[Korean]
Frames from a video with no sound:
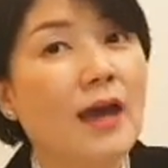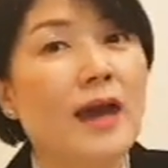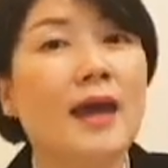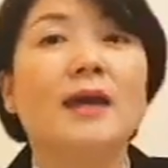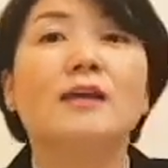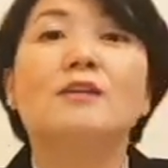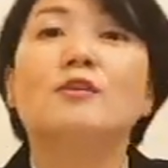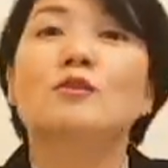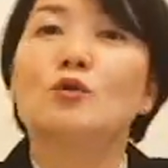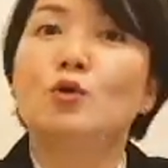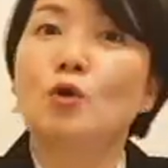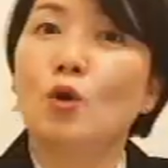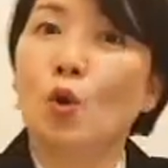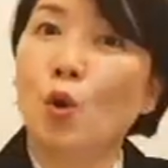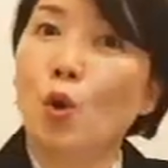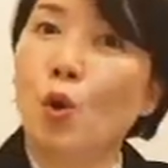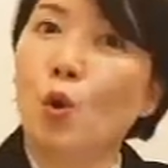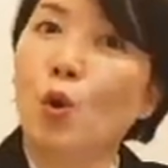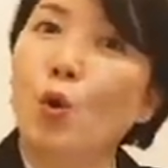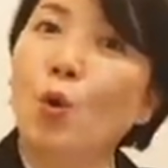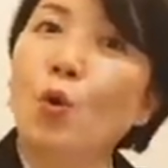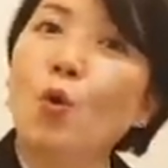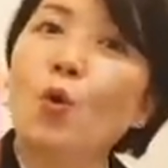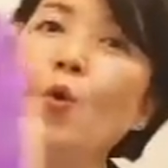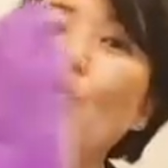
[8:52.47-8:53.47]
and
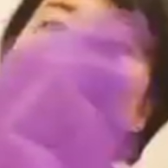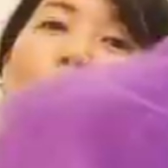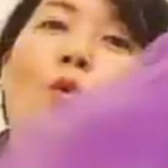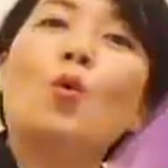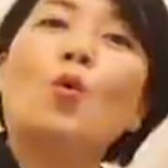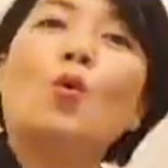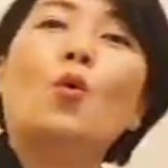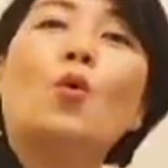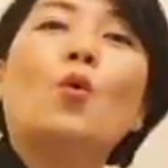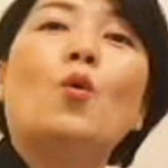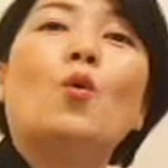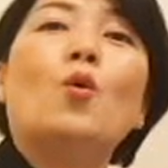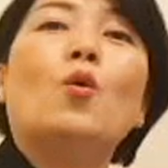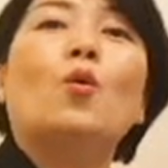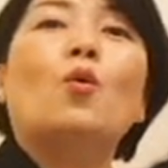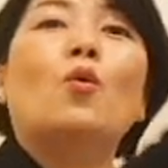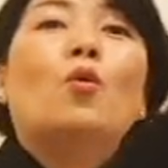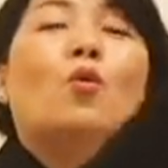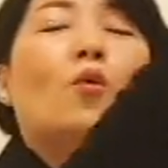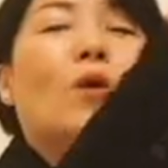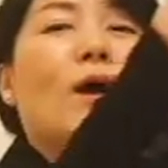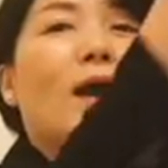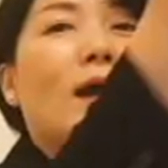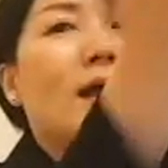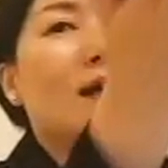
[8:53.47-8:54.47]
go
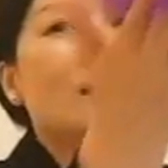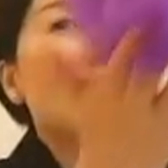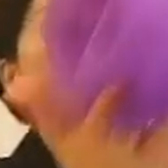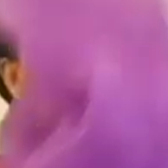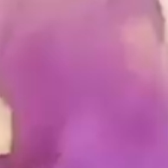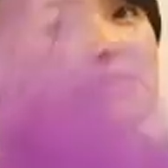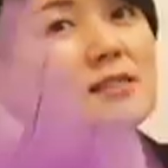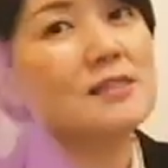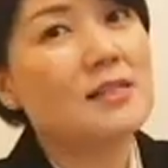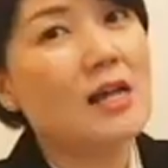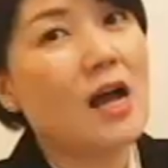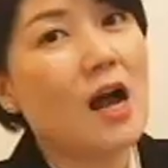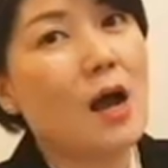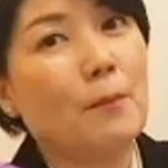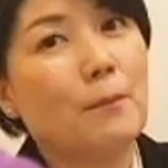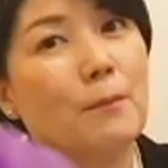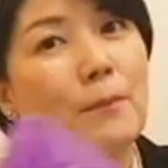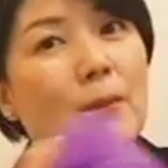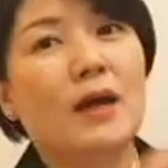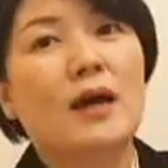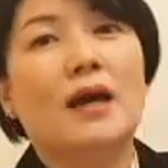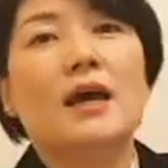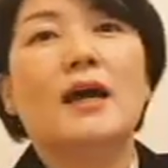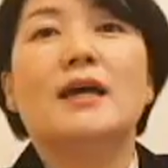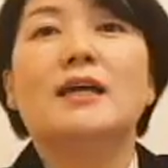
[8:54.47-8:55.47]
stop
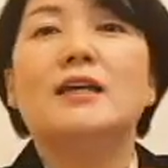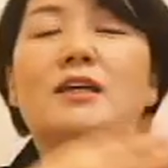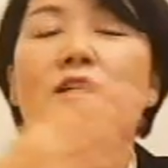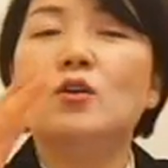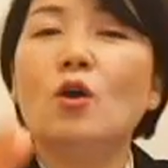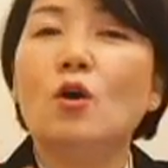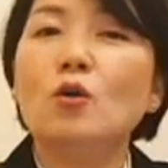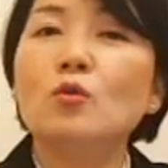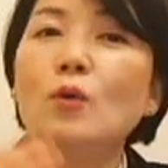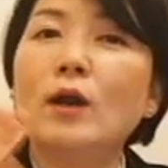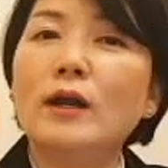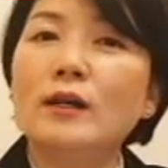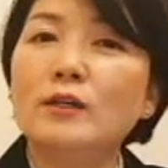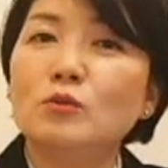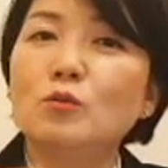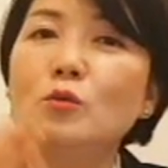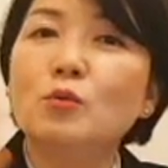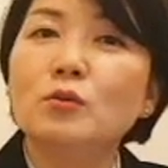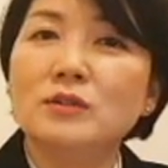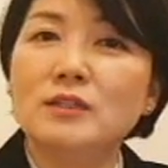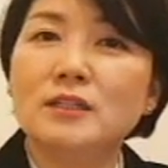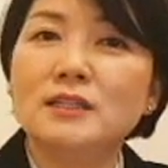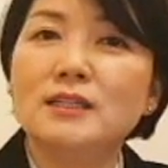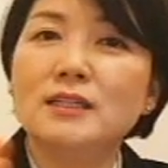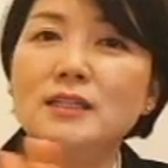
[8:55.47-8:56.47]
이런
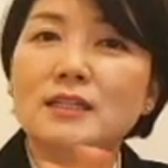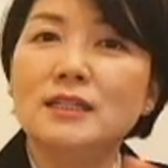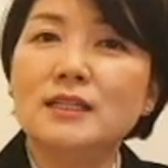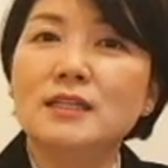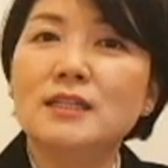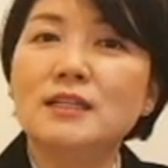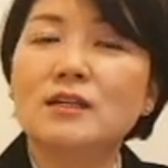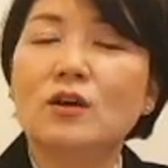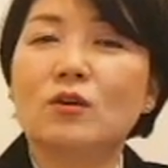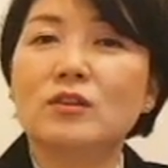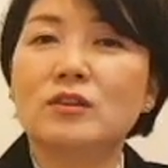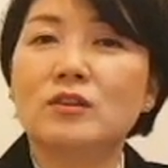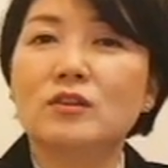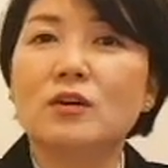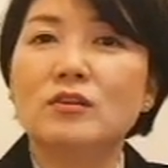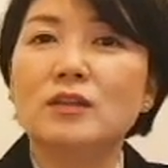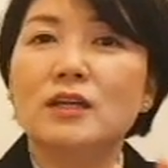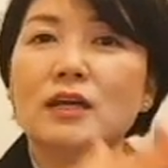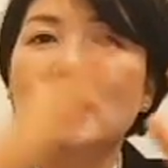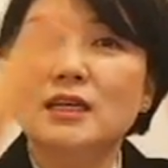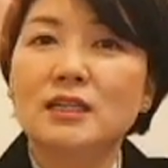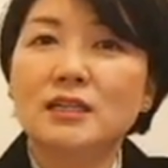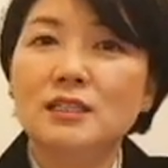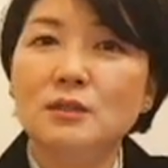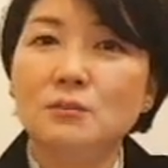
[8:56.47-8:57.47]
활동들이 어떤
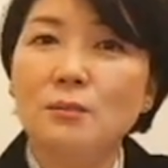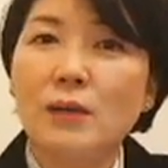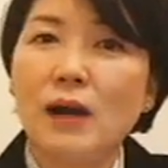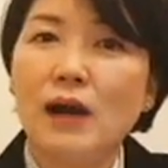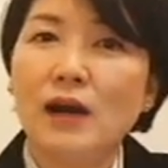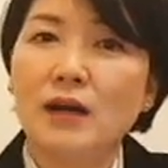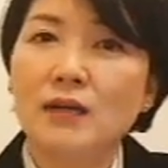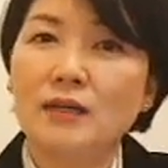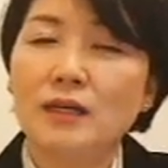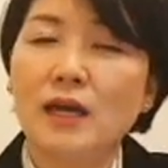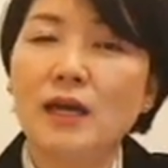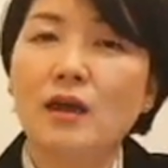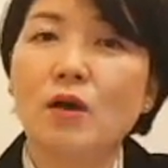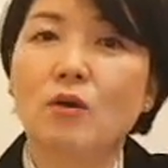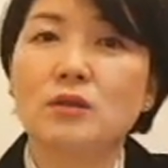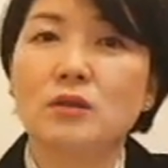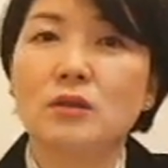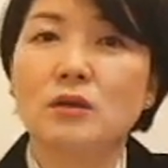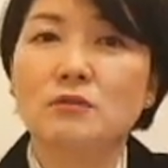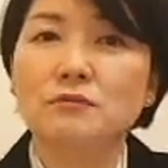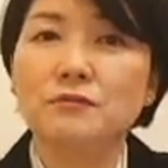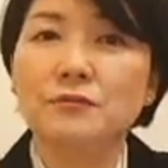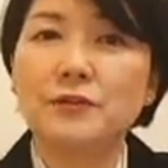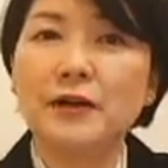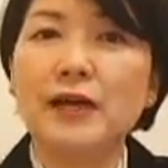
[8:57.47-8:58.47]
음악의
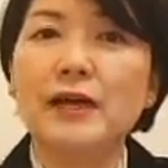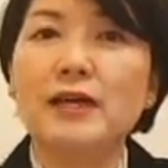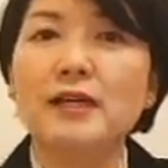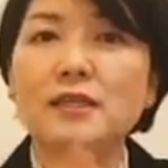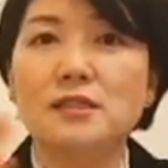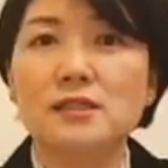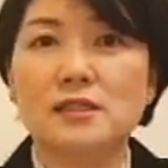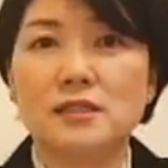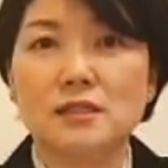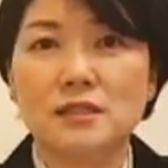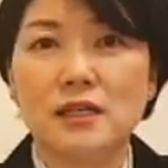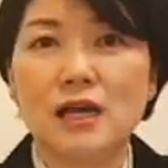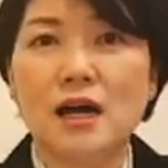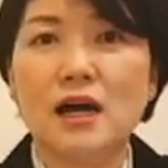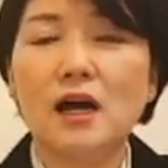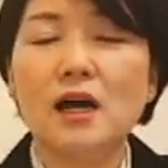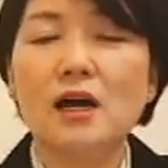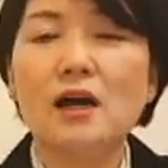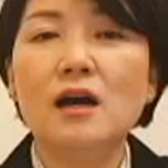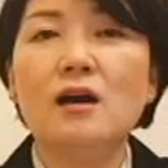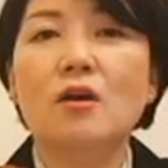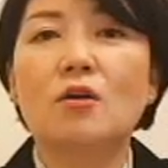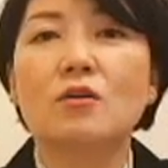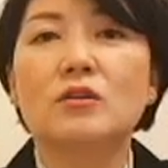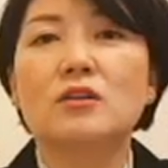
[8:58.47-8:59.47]
어떤
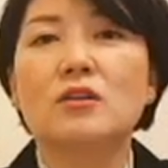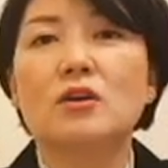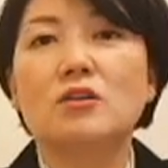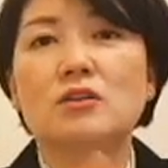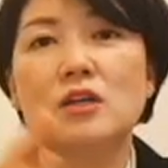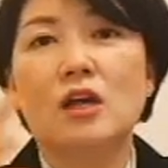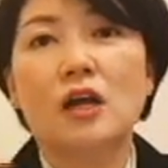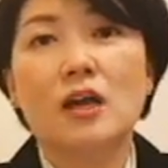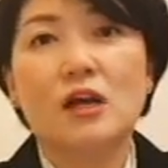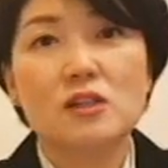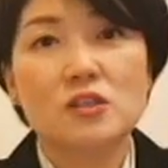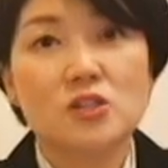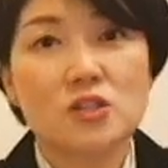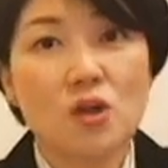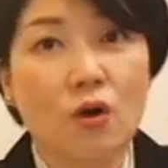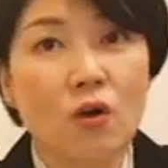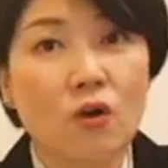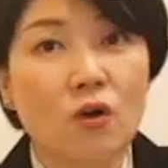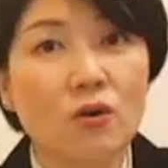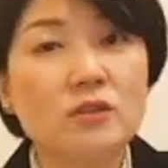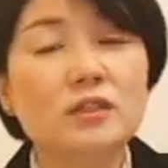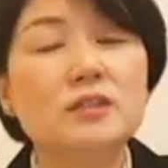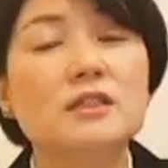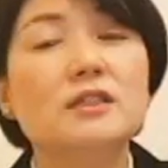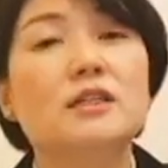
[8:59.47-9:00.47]
프레이즈나 어떤
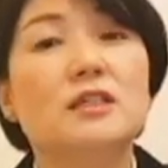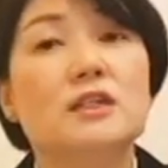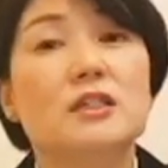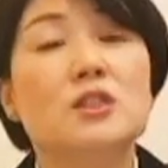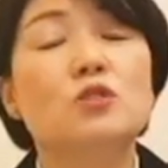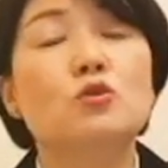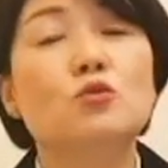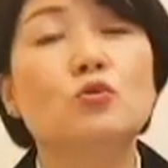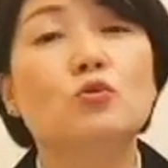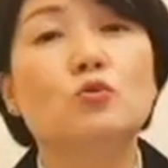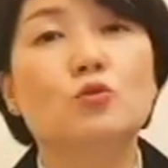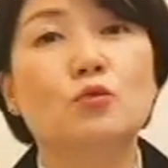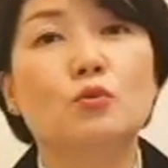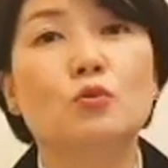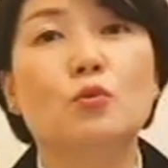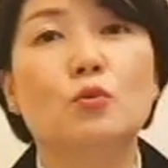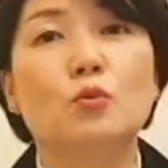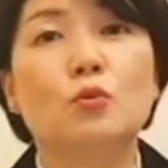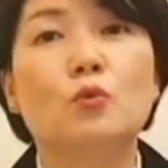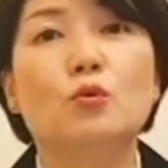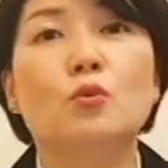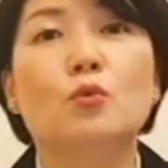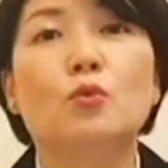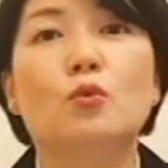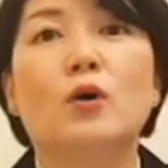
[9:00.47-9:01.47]
절을
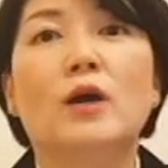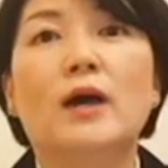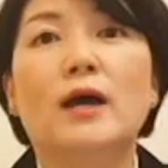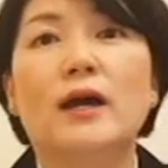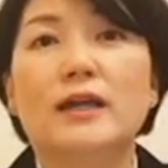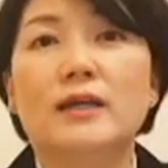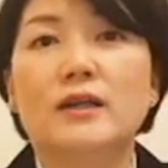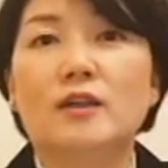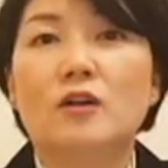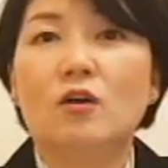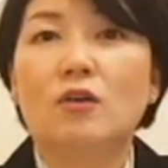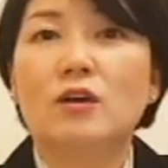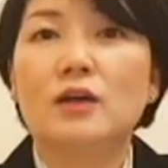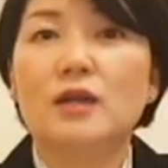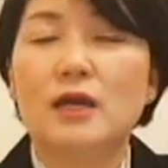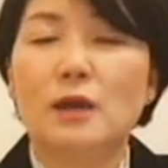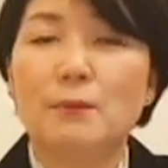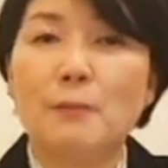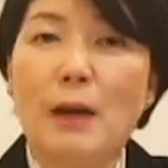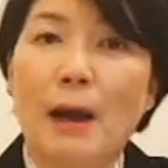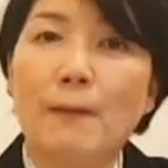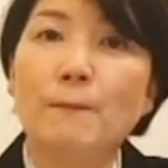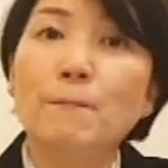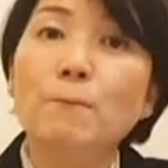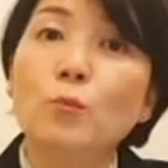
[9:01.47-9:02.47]
기준으로 이렇게
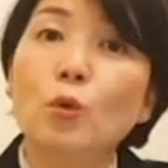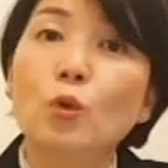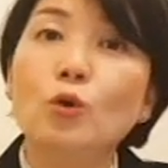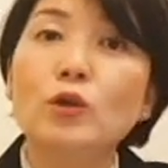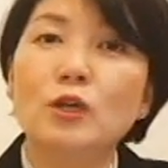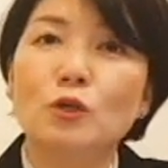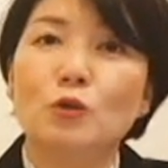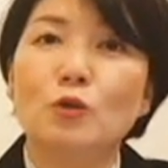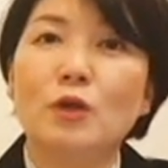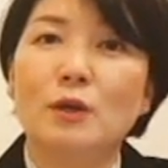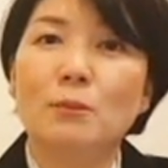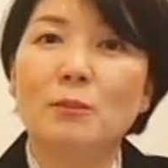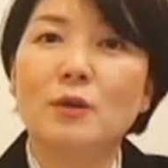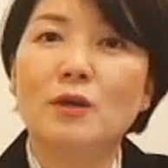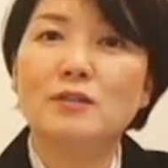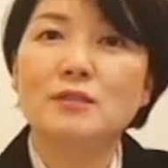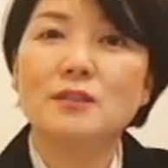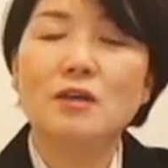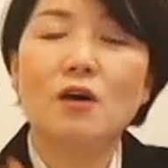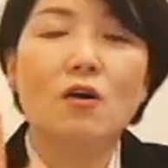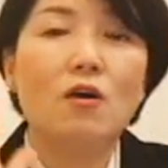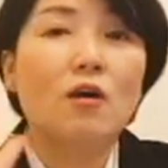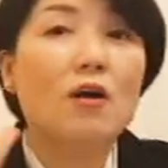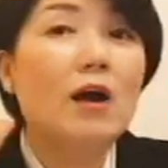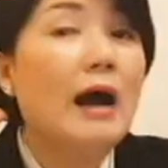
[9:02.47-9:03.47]
반복이
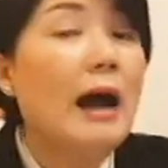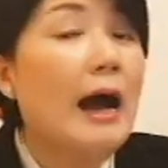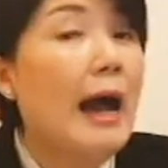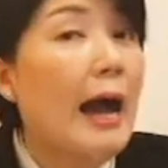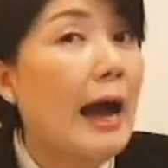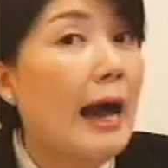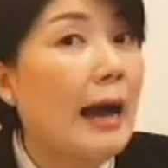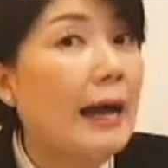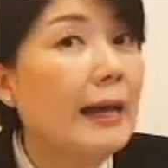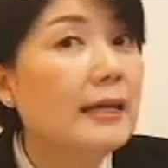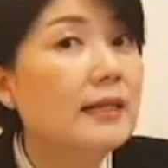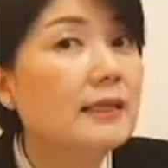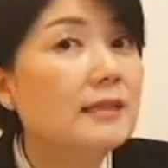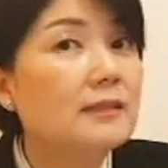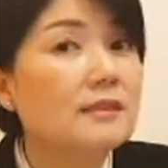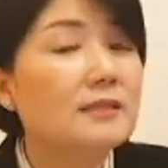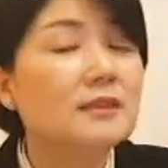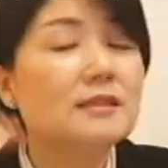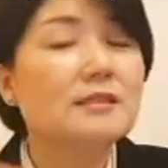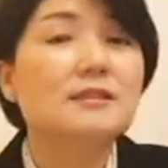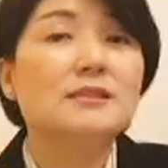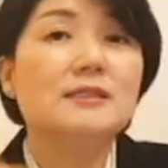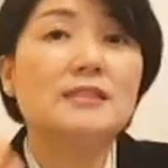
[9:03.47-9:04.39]
되면서 아이들은